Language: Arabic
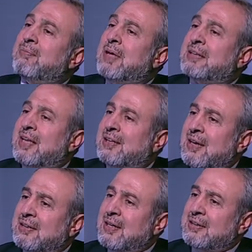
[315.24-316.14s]

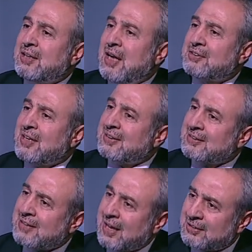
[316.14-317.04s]
التغييرات التي حصلت
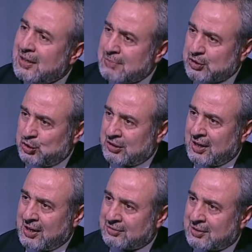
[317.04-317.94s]
تحت المسجد
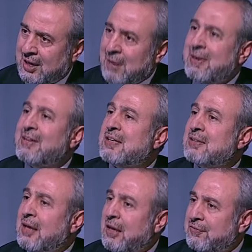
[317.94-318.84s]
الأقصى عمليات
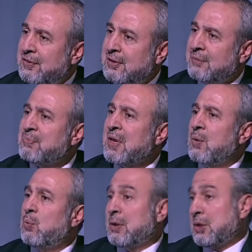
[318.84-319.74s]
الحفر
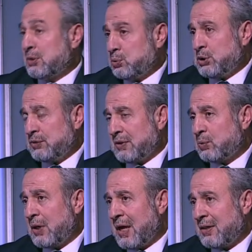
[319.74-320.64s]
وقد اكتشفت
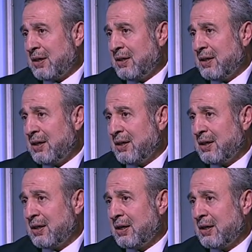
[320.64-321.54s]
كل هذه
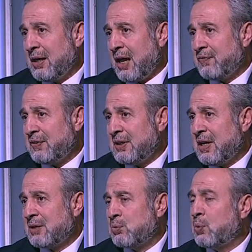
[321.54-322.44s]

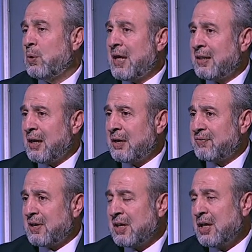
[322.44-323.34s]
الحفريات وكل هذه
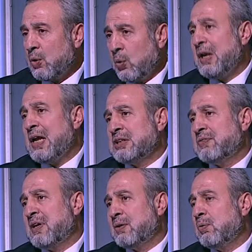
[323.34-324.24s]
الأنفاق
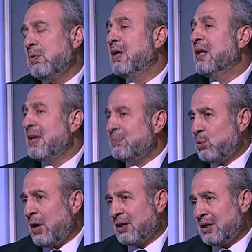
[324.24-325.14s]
وللأسف أقول لم
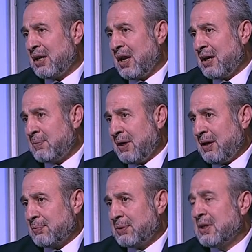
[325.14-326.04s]
تحرك العالم
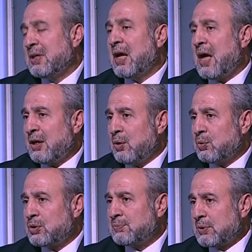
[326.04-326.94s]
العربي أهل
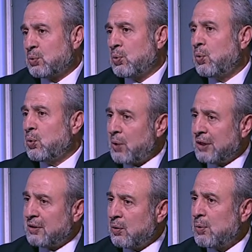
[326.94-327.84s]
القدس متروكون
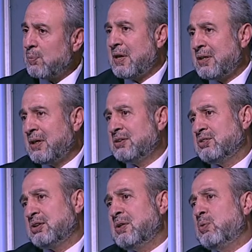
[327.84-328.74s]
وحدهم هم الذين
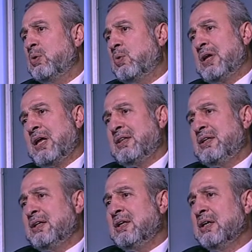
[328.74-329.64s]
يتصدون لكل
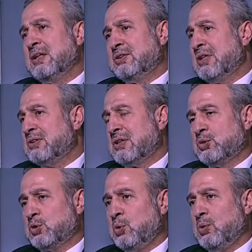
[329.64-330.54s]
هذه السياسات
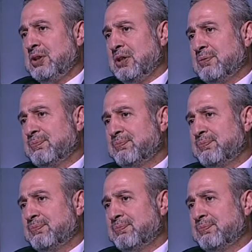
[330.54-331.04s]
الصهيونية سيد